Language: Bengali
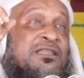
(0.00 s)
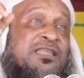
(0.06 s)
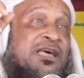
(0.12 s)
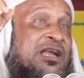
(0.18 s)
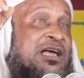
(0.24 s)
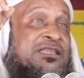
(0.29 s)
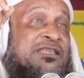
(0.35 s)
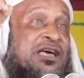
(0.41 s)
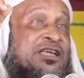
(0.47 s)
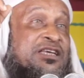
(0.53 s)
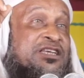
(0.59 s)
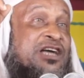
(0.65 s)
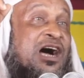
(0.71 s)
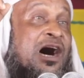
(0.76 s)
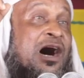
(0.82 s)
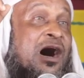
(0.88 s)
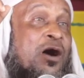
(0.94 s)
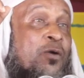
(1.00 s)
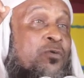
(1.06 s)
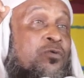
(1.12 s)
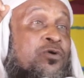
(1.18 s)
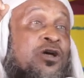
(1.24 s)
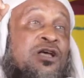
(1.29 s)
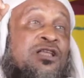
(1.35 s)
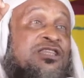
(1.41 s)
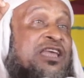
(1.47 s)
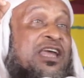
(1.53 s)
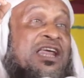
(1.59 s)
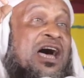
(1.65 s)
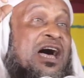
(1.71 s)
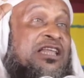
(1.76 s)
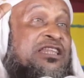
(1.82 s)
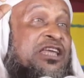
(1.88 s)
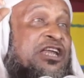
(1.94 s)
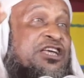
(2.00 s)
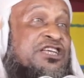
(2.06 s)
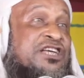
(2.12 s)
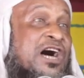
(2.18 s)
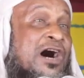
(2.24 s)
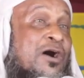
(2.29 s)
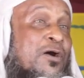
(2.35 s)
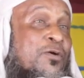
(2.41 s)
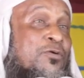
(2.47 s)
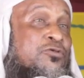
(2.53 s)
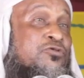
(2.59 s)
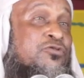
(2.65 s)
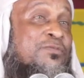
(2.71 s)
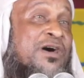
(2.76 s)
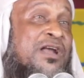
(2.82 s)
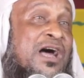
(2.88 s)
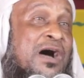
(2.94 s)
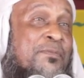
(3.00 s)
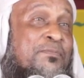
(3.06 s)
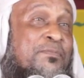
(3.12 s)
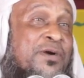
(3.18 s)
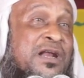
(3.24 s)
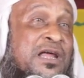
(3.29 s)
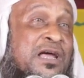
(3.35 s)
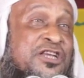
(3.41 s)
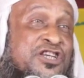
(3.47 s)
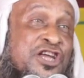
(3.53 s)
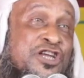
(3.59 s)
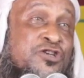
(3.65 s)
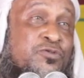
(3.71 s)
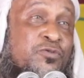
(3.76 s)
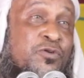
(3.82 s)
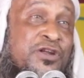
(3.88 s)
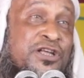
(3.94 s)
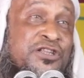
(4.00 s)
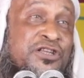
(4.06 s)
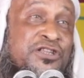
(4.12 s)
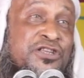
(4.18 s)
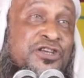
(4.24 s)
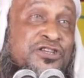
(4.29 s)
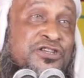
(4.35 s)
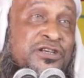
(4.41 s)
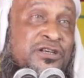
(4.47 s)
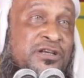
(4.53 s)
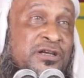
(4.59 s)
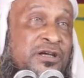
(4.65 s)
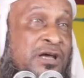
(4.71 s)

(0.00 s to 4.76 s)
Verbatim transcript: তাড়াতাড়ি যাও তাড়াতাড়ি যাও তোমার আব্বারে শেষ করে দিতেছে